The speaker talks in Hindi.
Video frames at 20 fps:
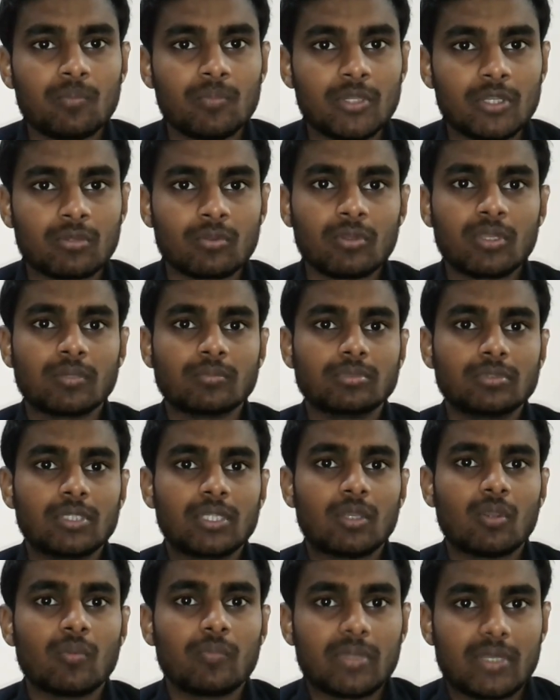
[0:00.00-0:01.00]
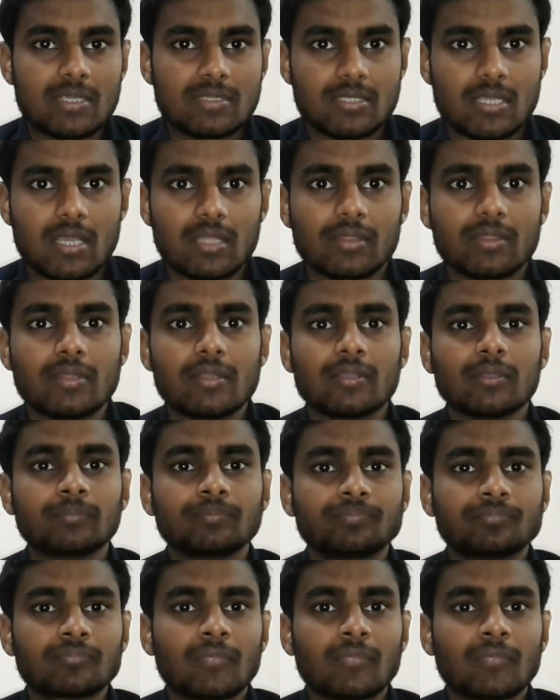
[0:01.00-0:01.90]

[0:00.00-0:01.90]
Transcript: बिल्कुल ना भूलें और मेरा साथ दें